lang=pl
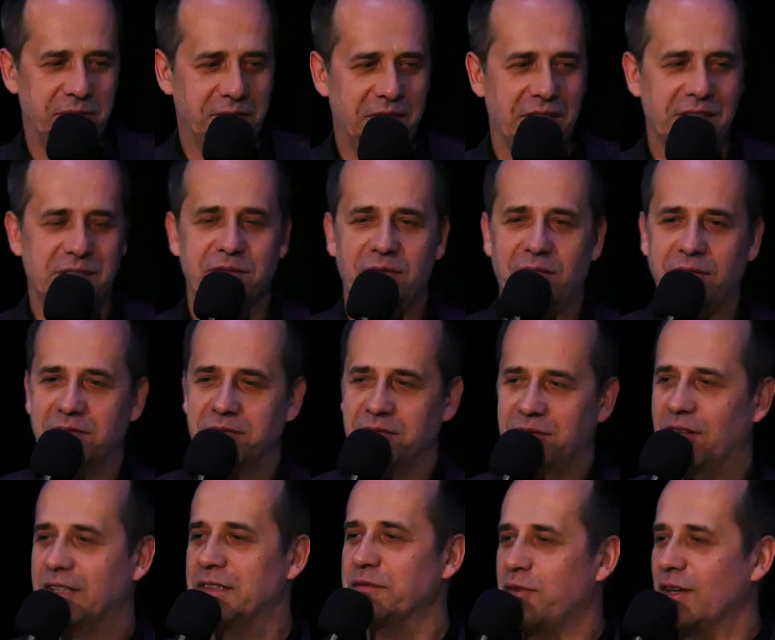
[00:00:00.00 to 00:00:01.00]
Jest
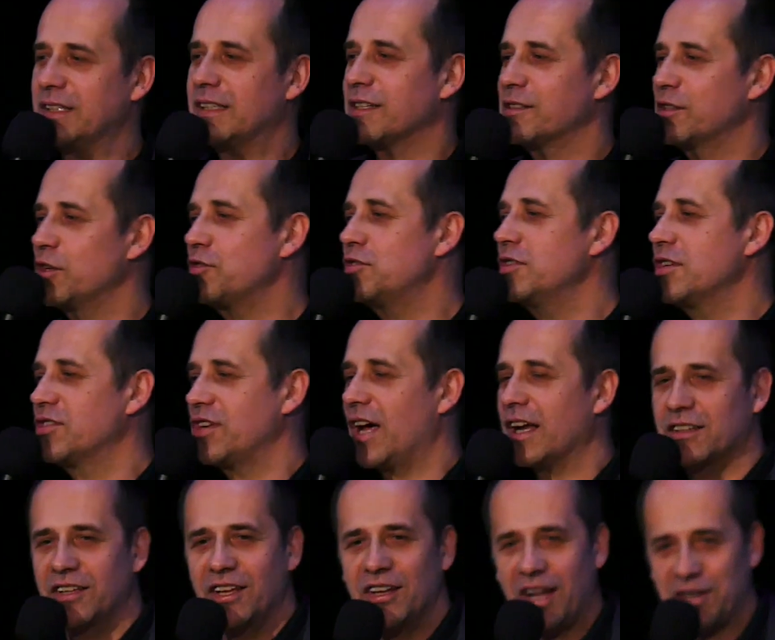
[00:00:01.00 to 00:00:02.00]
fantastyczny
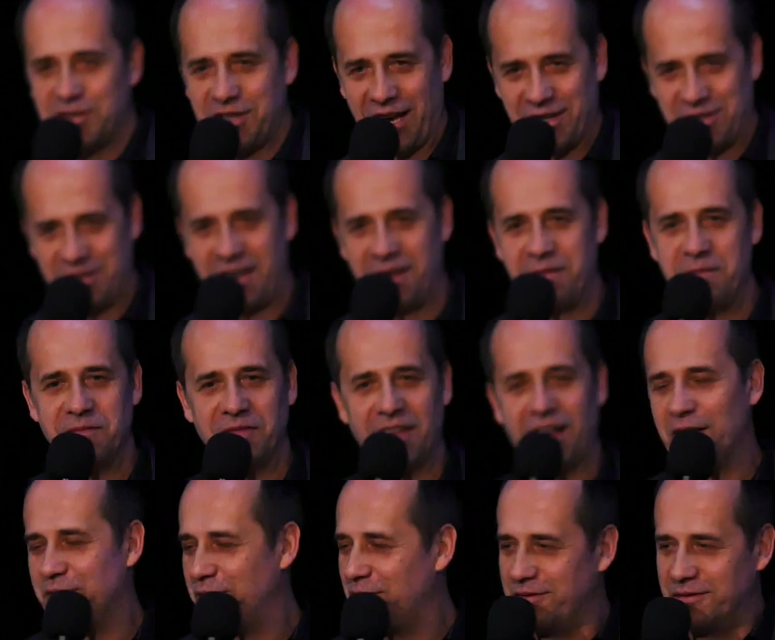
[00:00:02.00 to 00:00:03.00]
żart, nie na czasie,
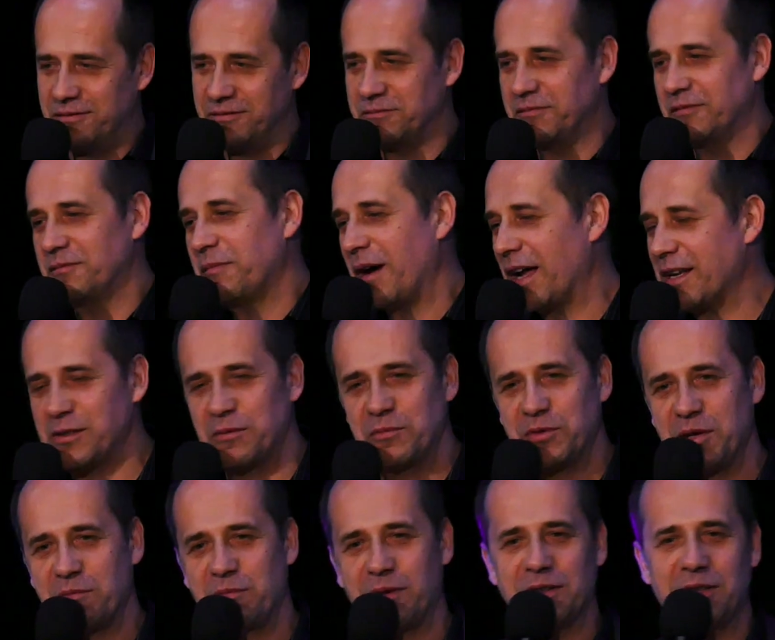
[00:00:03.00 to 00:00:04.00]
ale bardzo mi
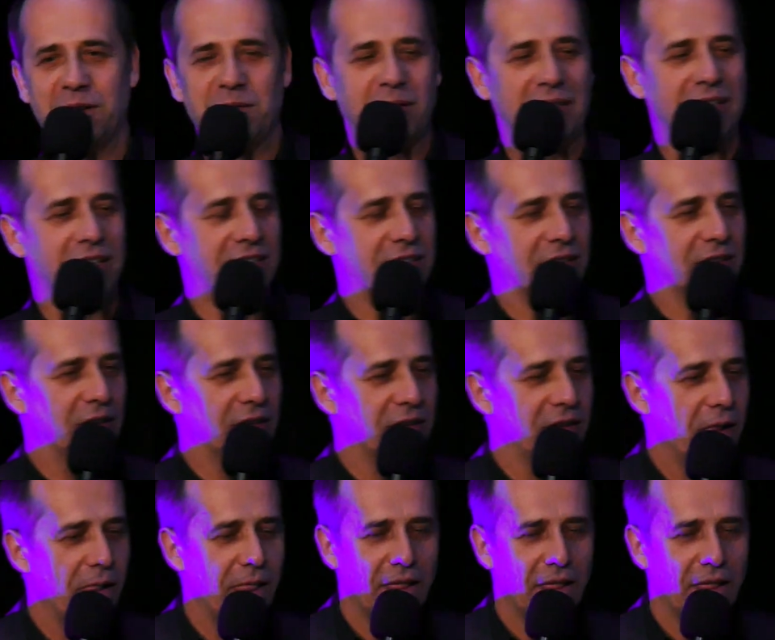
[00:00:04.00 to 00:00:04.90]
się podoba, dlatego